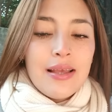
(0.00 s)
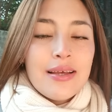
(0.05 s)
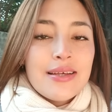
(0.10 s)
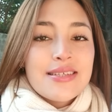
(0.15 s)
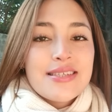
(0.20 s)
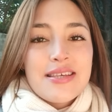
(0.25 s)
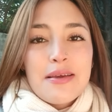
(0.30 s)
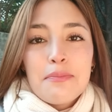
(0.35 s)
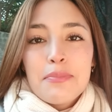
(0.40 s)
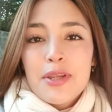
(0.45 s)

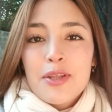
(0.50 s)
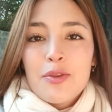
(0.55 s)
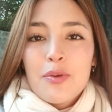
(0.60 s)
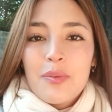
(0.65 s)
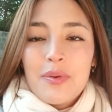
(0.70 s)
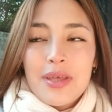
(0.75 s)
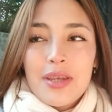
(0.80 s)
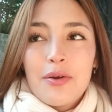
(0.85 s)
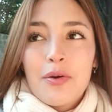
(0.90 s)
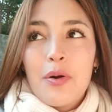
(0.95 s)
siempre
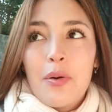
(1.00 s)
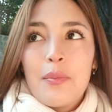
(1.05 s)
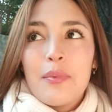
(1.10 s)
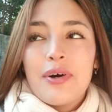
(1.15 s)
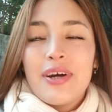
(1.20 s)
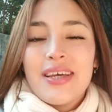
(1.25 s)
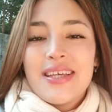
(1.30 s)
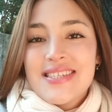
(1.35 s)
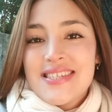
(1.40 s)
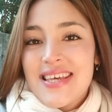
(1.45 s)
tuvieron como
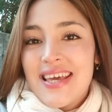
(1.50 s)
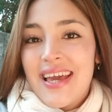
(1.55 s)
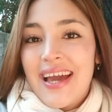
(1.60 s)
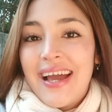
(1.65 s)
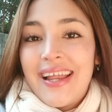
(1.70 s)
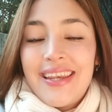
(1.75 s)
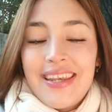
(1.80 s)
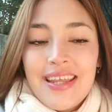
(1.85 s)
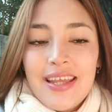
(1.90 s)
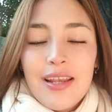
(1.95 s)
ese
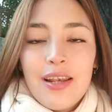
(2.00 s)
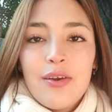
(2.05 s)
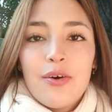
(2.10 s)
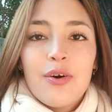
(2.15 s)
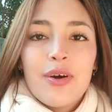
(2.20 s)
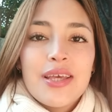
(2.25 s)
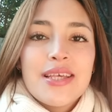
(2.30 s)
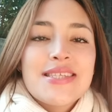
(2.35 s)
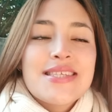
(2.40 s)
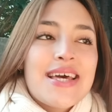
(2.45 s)

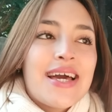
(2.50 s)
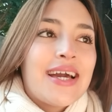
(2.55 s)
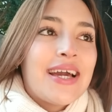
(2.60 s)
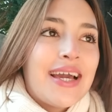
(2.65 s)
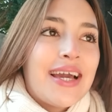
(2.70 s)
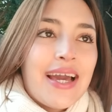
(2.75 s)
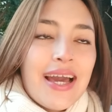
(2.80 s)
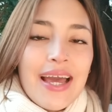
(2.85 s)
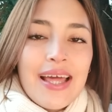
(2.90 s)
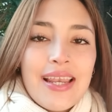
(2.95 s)
anhelo, esas
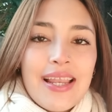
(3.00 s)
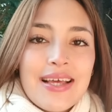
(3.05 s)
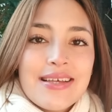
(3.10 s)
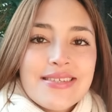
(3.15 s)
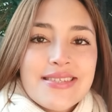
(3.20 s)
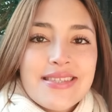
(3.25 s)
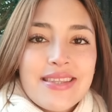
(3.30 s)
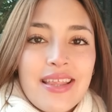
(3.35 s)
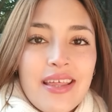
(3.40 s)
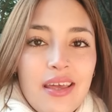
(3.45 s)

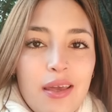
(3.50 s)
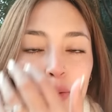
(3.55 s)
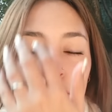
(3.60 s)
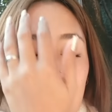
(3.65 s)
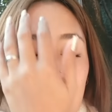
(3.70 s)
ganas de